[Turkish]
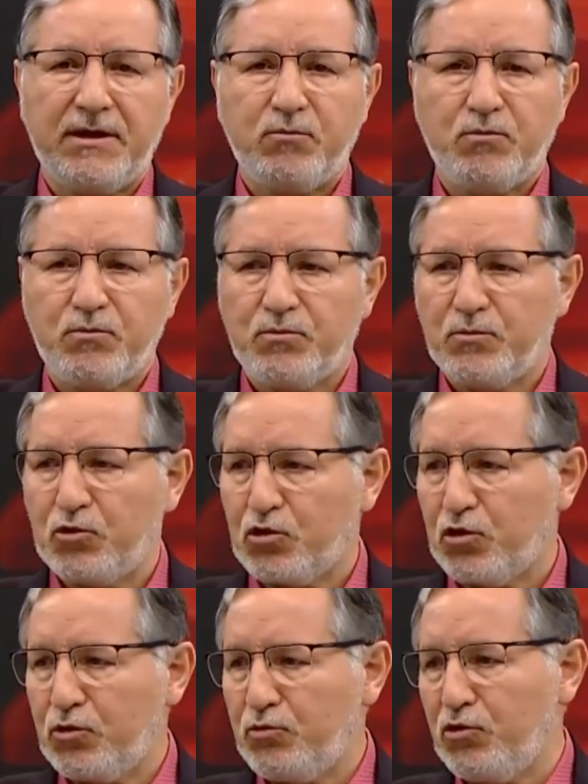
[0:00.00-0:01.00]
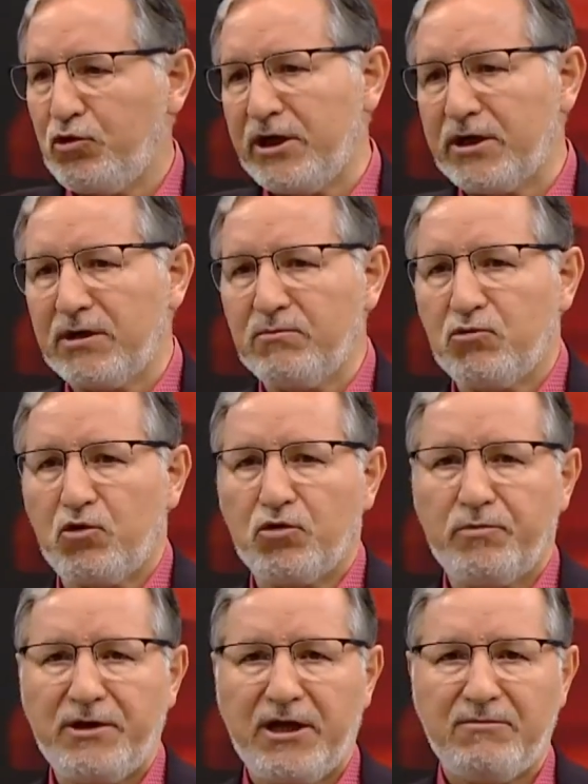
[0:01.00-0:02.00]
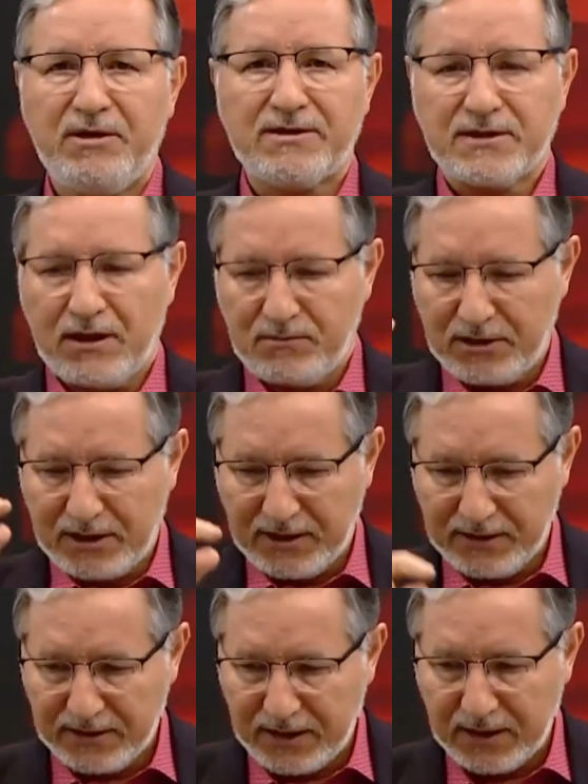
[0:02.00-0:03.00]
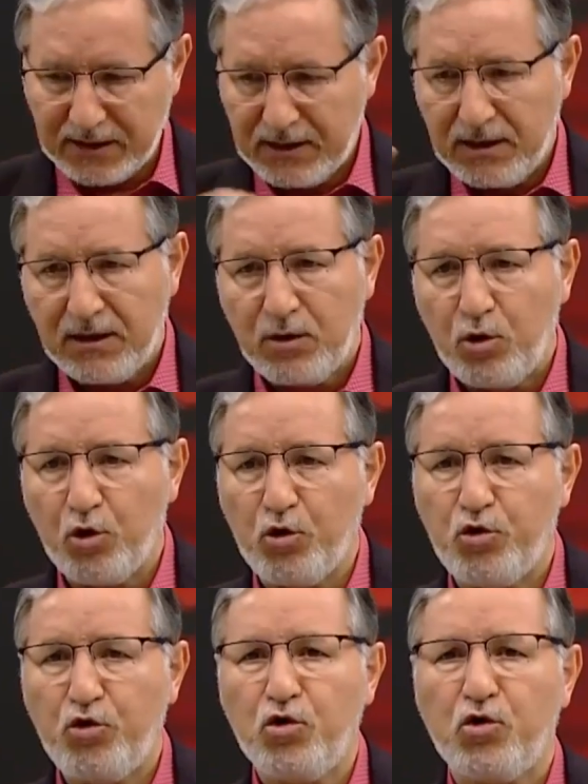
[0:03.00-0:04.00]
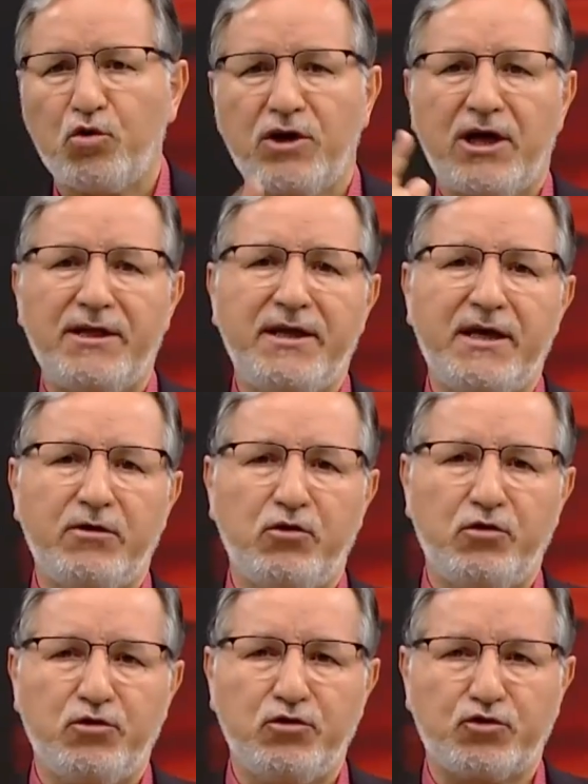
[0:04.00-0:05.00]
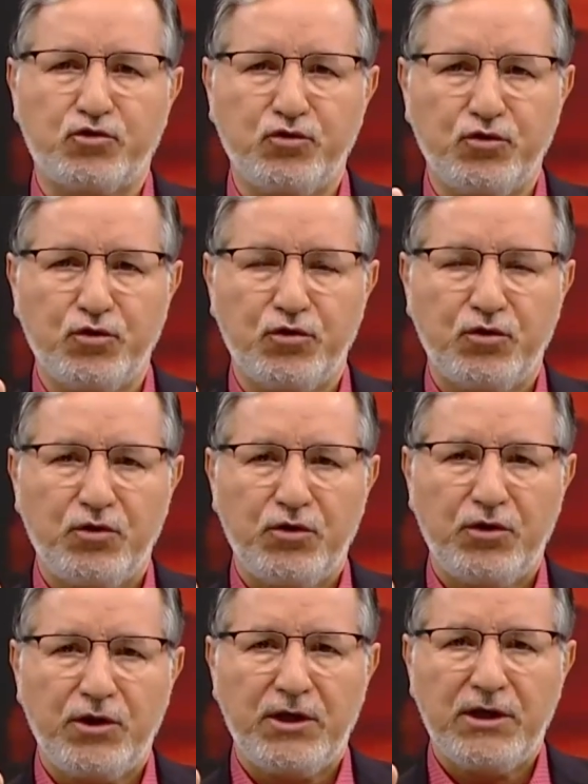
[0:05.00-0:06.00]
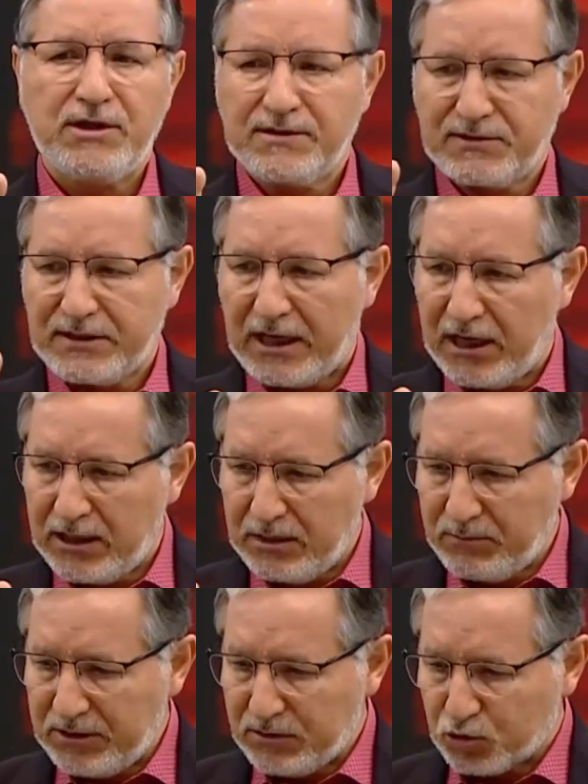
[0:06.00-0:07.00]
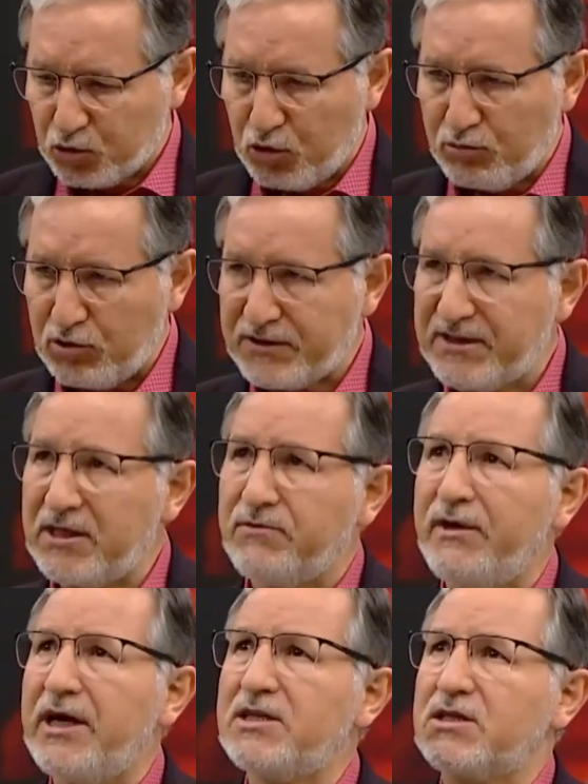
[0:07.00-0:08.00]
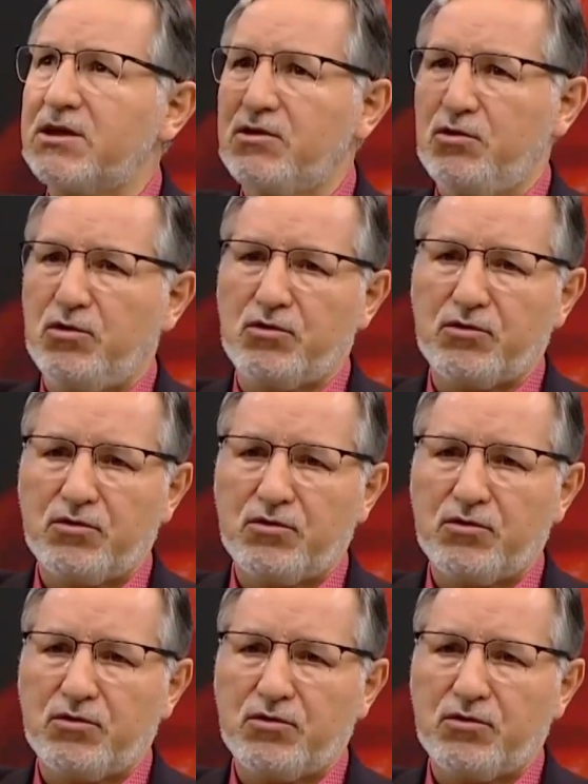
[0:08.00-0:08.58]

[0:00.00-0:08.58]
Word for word: Bugün mü yarın mı onu bilemeyiz ama Allah örüyor kader örgüsünü. Zalimin zulmü zirveye çıkıyor.